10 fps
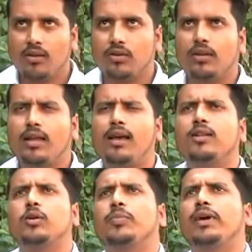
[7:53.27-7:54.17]
ओ ले
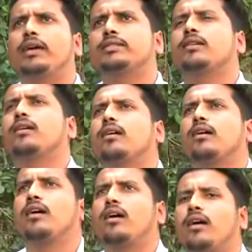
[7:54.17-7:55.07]
लो पैसा
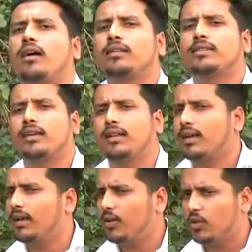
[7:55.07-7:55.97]
ते
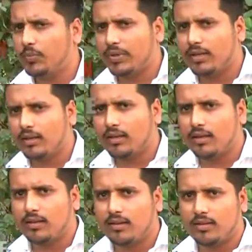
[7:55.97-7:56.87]
ले लो
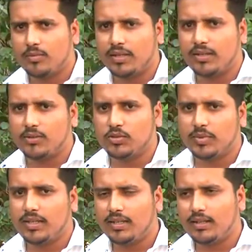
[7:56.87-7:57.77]
प्यार मैनू
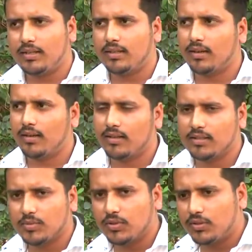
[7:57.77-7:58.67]
मेरे
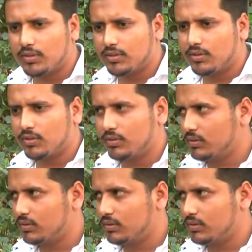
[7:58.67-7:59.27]
यार मोड़ दो